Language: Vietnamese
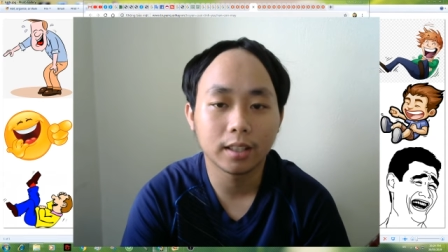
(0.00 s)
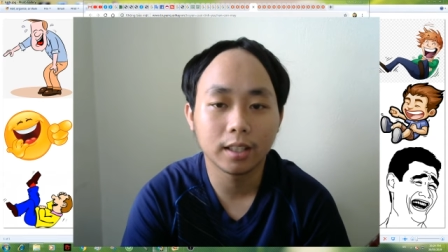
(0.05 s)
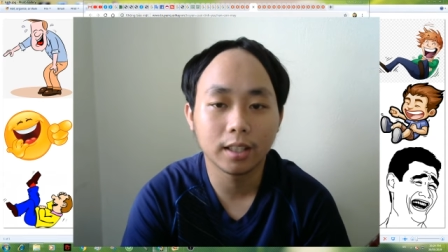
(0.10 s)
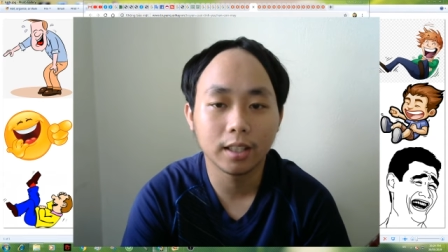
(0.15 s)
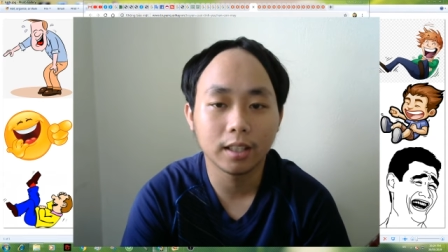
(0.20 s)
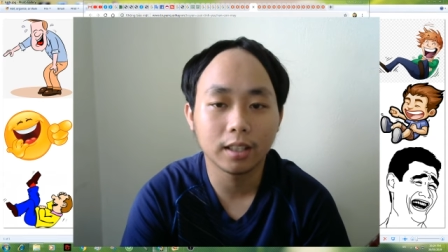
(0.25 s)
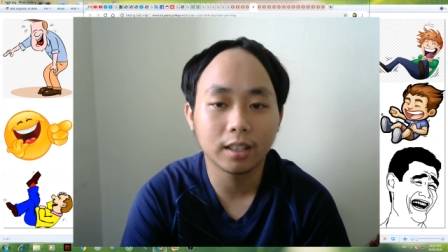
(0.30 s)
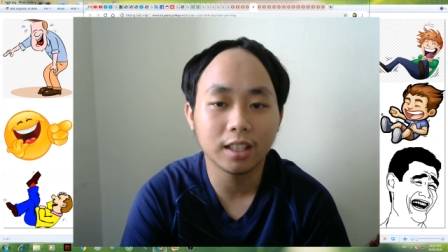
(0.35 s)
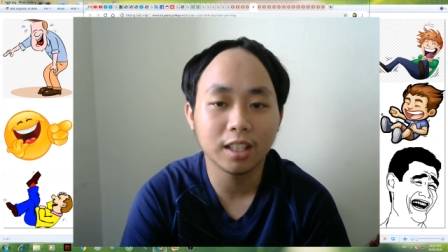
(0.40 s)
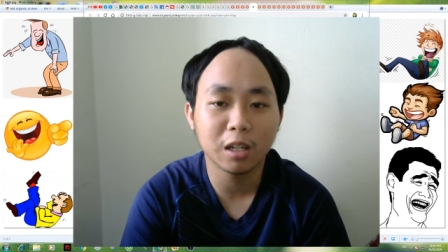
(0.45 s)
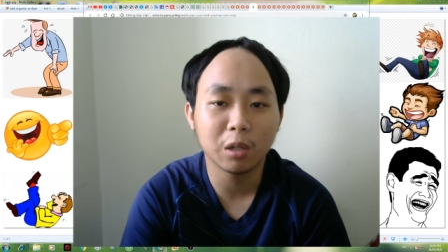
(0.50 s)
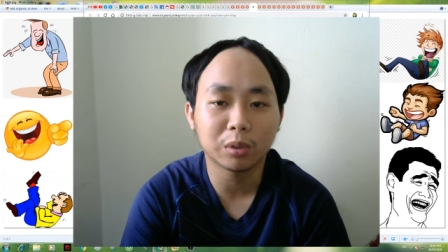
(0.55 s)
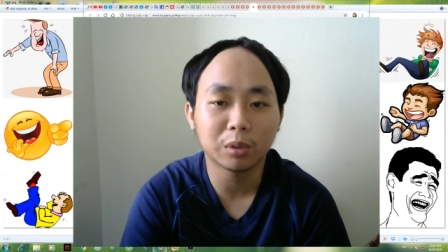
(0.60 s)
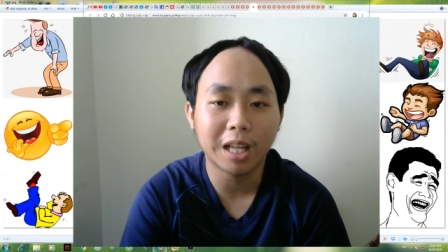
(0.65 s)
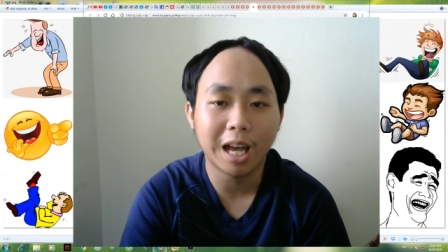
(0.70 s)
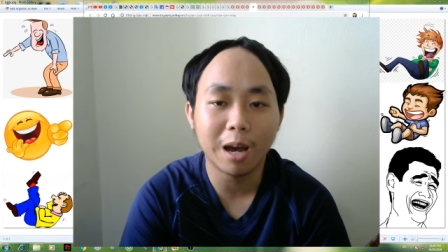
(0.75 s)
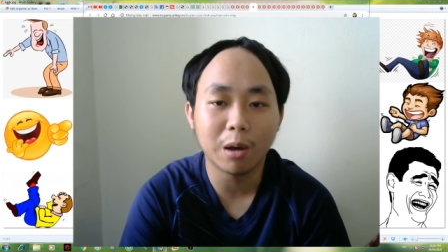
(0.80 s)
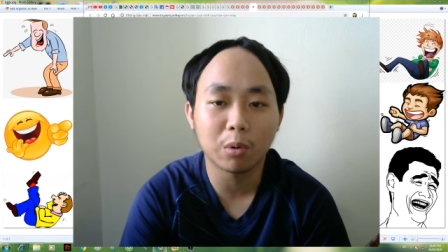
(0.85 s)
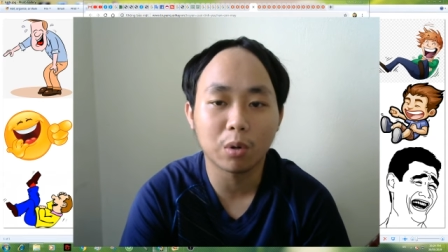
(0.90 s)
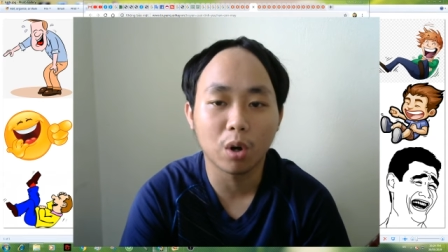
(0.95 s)
Thì tiêu
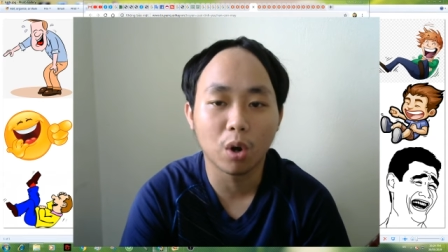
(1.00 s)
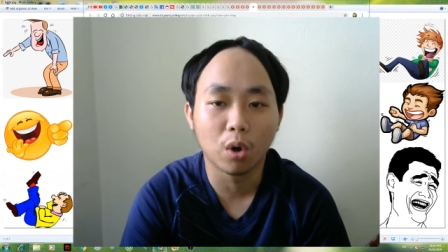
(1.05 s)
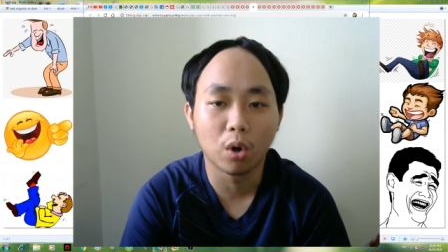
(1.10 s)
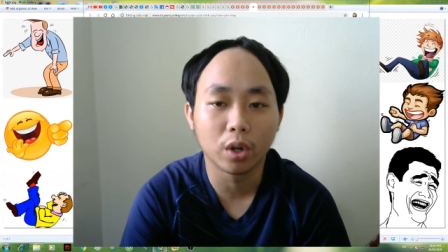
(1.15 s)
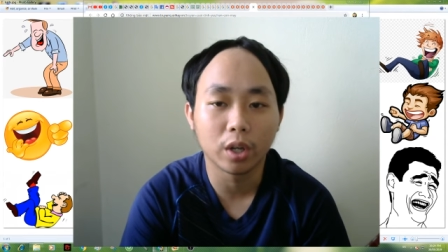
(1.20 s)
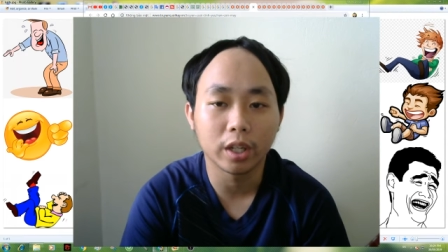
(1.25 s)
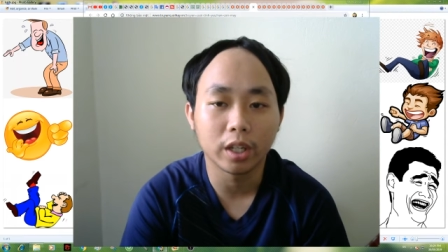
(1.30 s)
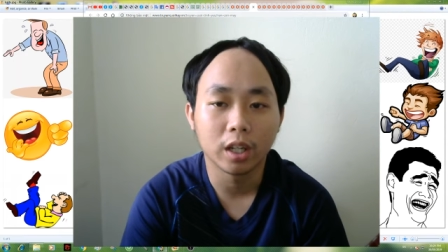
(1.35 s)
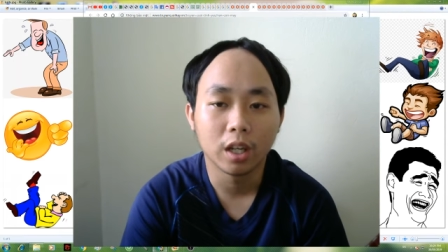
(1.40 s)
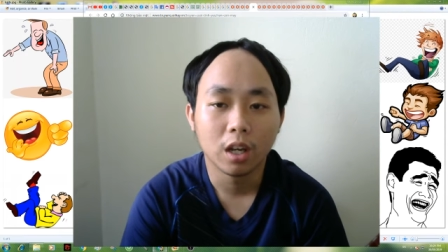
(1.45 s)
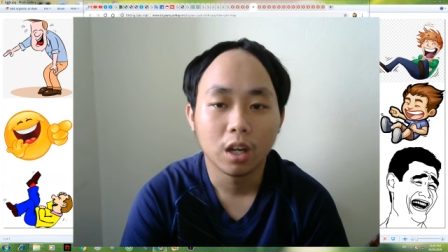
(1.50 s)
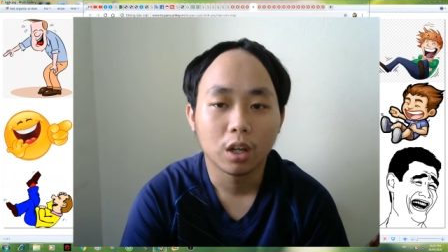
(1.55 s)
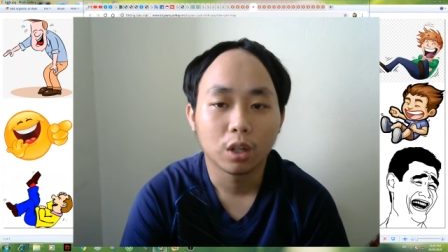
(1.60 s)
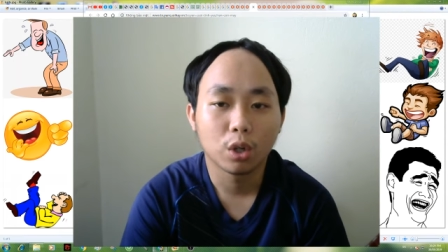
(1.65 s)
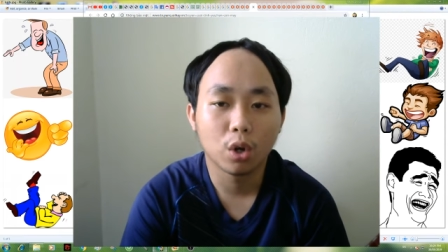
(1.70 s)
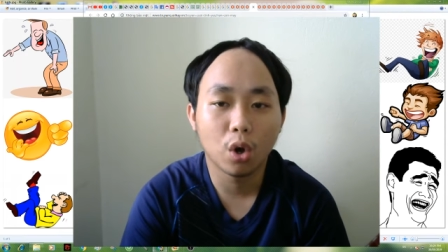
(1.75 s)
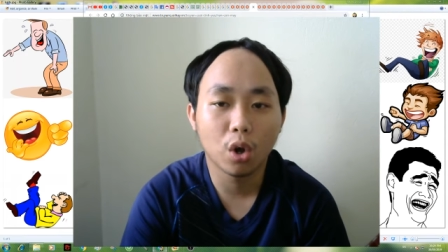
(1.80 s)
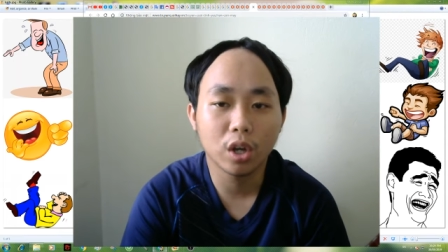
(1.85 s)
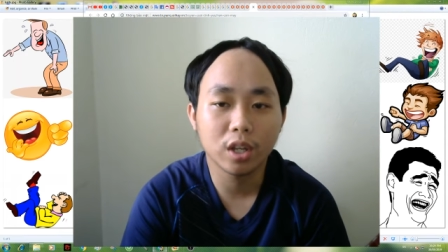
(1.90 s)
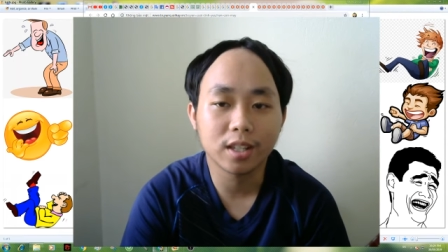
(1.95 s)
tao rồi
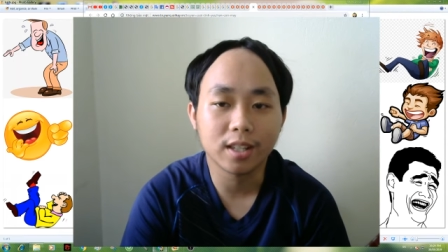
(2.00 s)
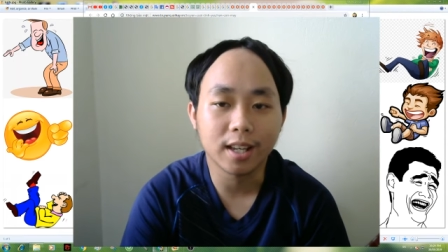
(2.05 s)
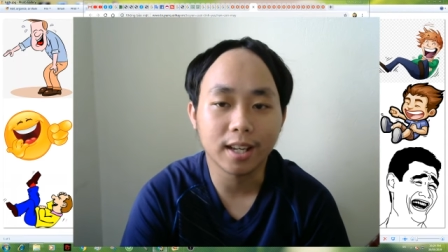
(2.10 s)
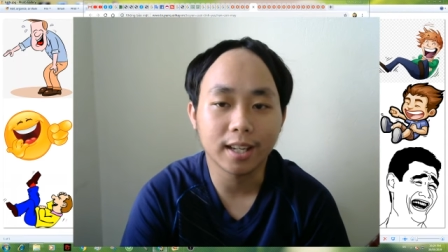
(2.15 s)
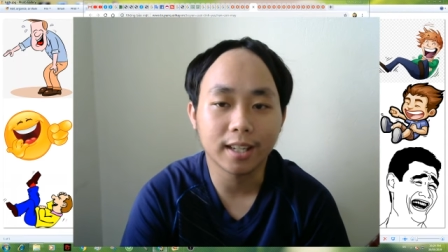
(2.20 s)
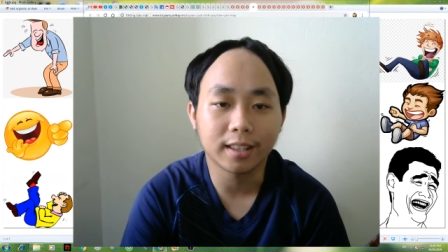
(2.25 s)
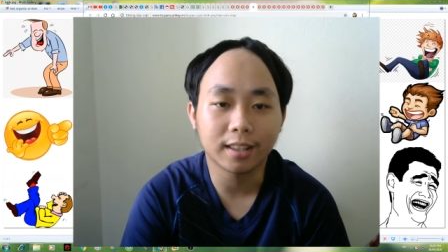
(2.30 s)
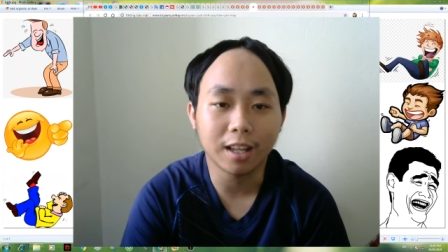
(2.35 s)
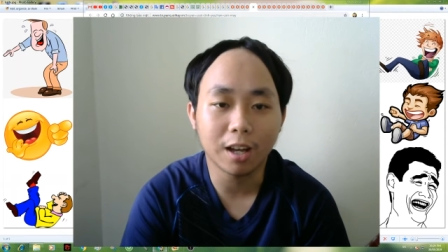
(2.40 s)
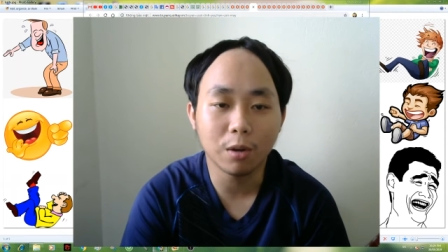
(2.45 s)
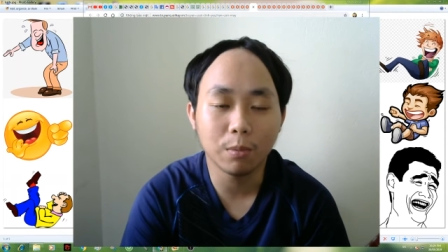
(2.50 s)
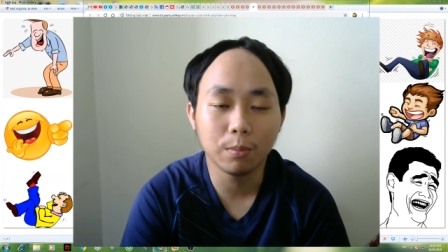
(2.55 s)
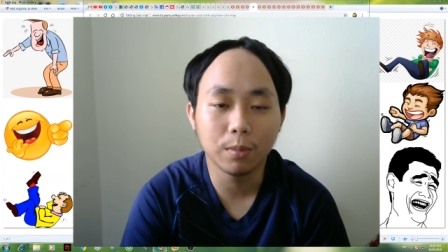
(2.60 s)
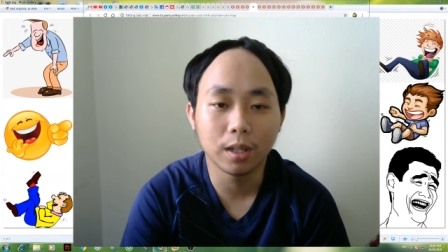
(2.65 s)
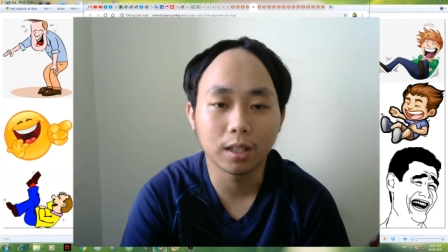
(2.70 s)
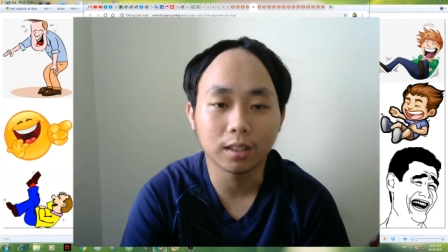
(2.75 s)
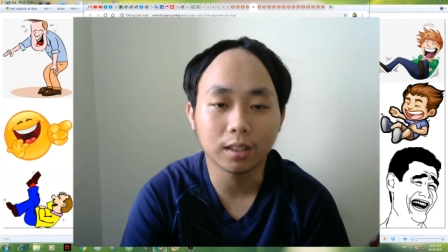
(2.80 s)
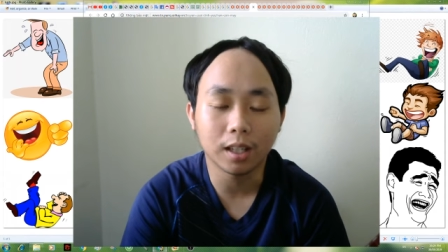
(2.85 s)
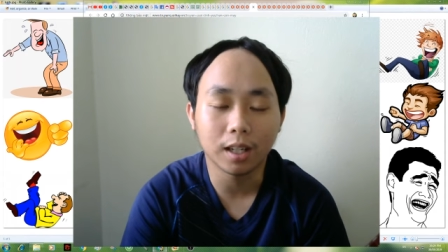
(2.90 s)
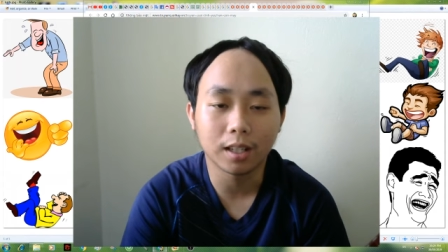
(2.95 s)
Đôi giày tao
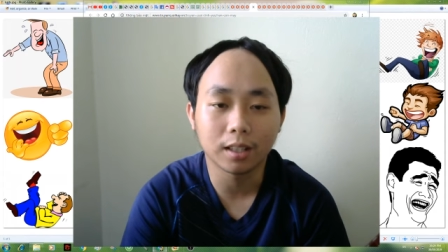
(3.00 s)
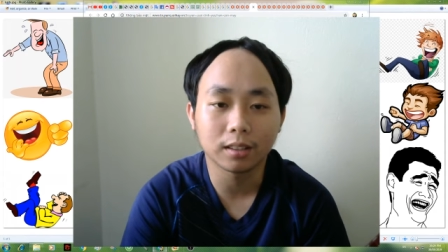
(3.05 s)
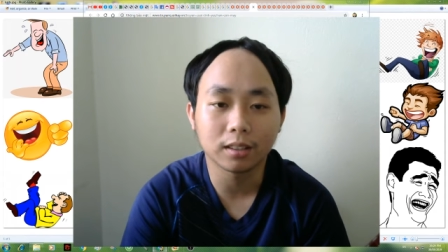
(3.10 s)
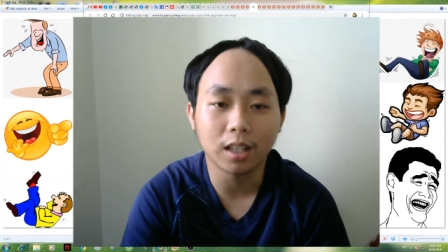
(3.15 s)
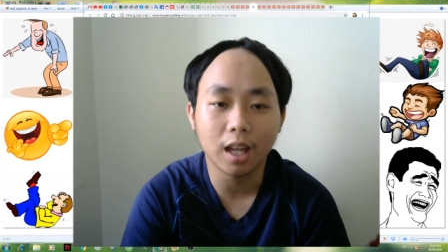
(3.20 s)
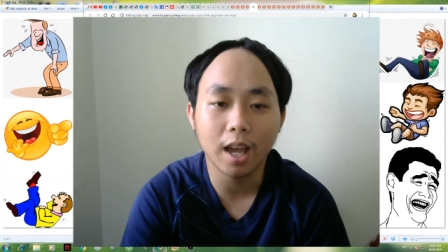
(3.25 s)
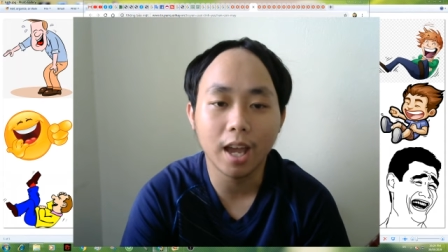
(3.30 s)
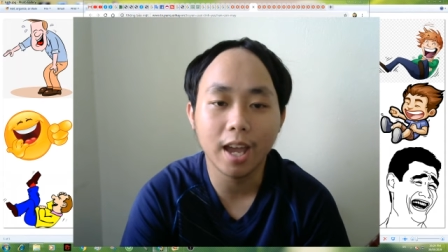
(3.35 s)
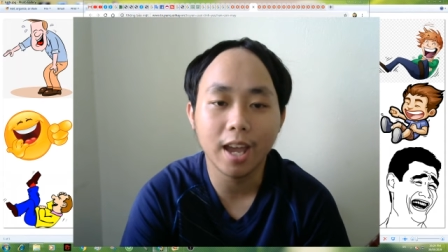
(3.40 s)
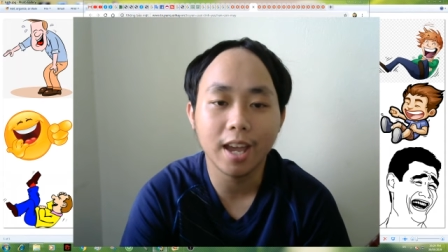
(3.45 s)
mượn thằng T